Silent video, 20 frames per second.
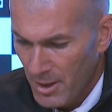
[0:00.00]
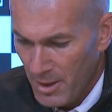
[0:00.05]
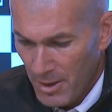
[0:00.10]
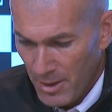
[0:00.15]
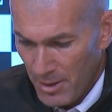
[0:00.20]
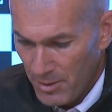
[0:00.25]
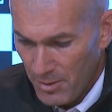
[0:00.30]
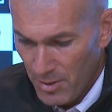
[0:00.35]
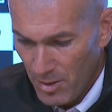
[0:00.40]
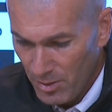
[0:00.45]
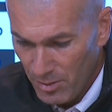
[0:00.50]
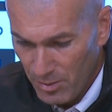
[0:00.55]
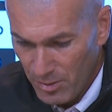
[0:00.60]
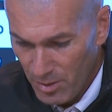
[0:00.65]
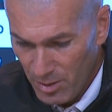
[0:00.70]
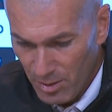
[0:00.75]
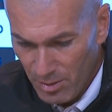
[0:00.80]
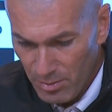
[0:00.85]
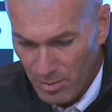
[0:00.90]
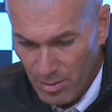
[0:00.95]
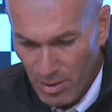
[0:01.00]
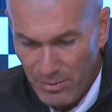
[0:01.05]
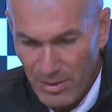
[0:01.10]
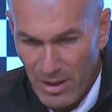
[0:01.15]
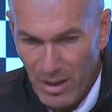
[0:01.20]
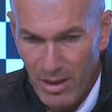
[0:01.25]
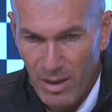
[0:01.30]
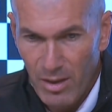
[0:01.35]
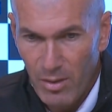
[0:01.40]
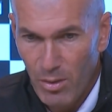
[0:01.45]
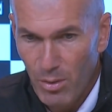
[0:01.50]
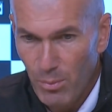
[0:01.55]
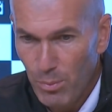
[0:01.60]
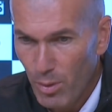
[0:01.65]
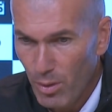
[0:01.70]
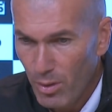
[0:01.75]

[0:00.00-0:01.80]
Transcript: y si tiene no, un futuro no, no con el Real Madrid.